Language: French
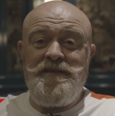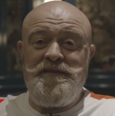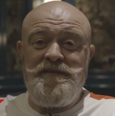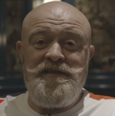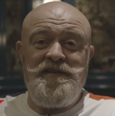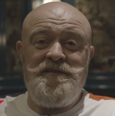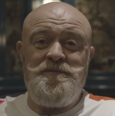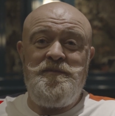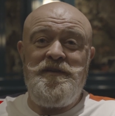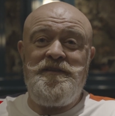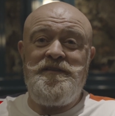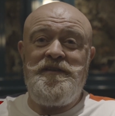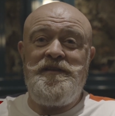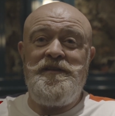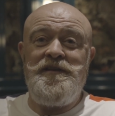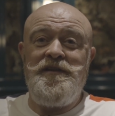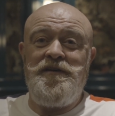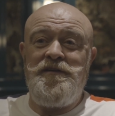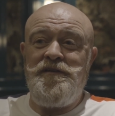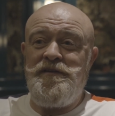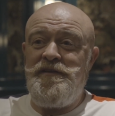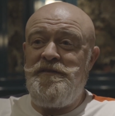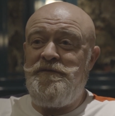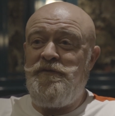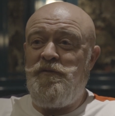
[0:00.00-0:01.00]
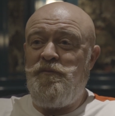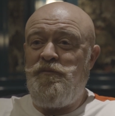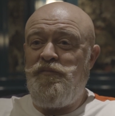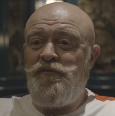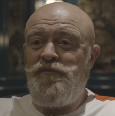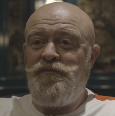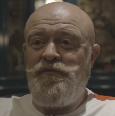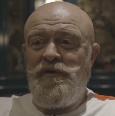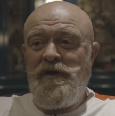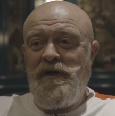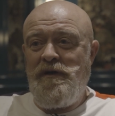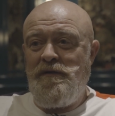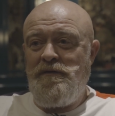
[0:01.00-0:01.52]
à cet espace client, ils vont
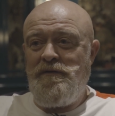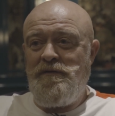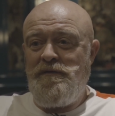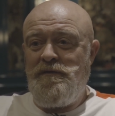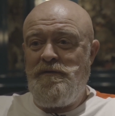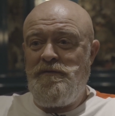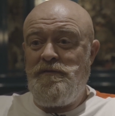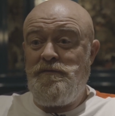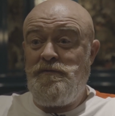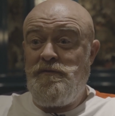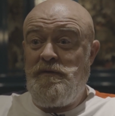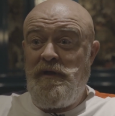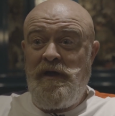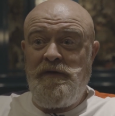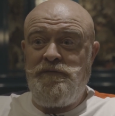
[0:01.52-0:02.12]
pouvoir euh,